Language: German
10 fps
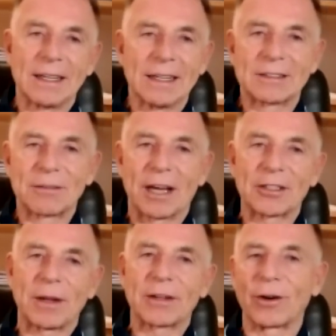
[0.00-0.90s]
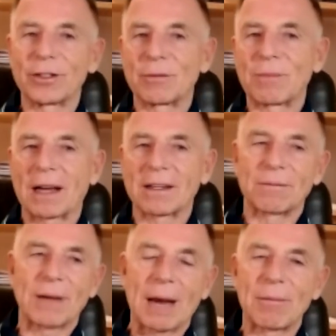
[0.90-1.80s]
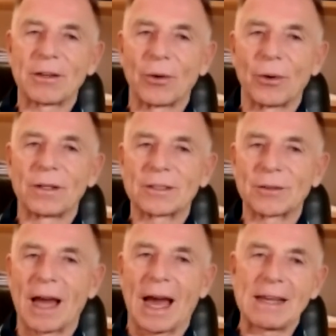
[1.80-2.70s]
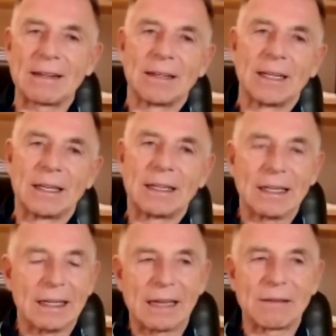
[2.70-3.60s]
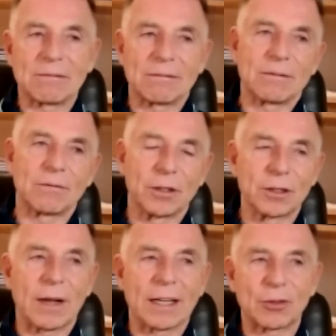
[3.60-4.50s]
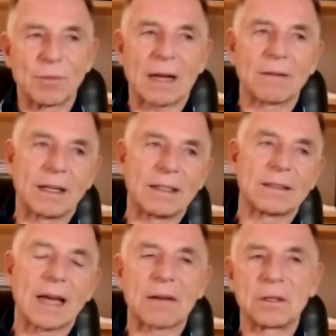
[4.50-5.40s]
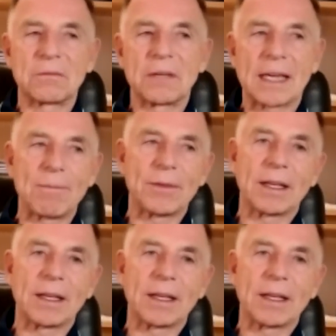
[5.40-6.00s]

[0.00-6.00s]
zum Beispiel der Deutschen Bank ein paar Millionen zu leihen. Äh, würde ich vielleicht machen, wenn die sagen würden, wir geben dir